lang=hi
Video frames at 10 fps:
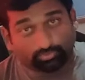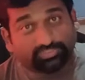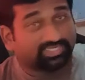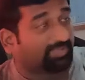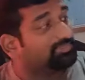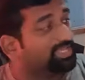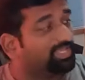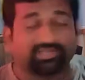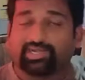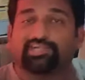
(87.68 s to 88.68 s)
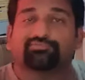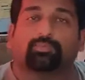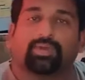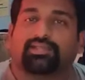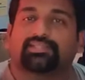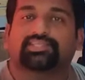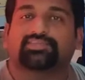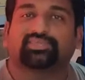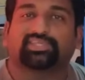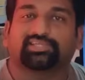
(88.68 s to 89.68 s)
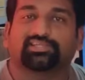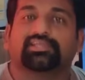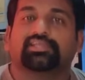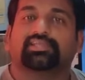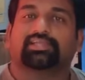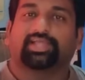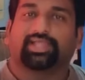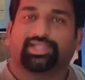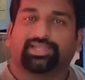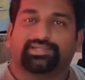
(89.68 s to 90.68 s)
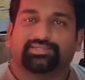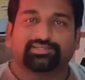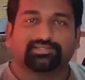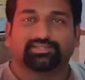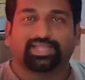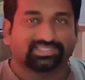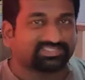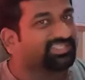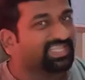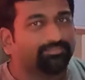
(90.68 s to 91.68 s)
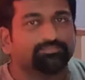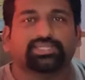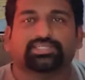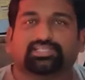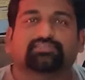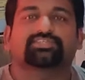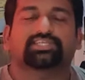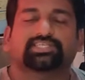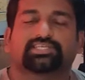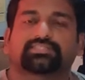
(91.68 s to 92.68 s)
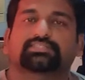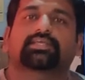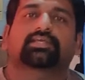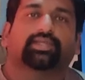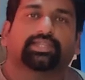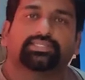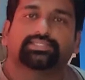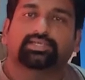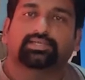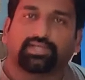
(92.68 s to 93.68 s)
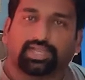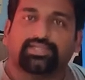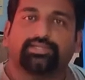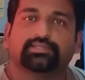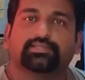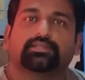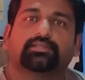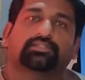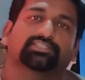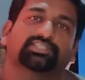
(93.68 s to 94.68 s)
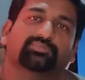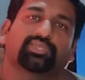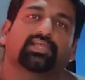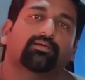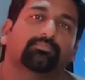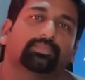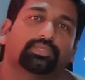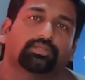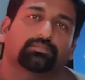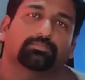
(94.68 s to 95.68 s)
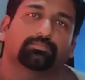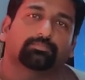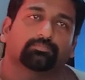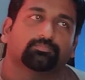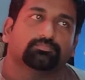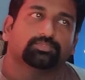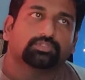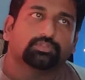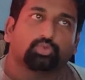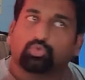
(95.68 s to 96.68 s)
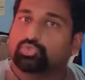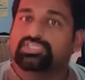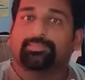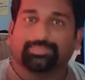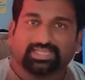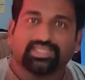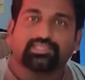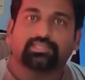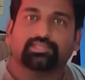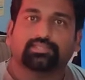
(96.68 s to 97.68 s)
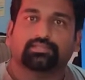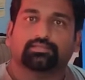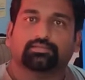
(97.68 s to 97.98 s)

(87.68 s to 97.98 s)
उन्होंने नाम दिया है राइड फॉर भारत के वीर एंड एज द नेम इट्स सजेस्ट इट्स अ राइड जिसमें हम लोगों से मिलेंगे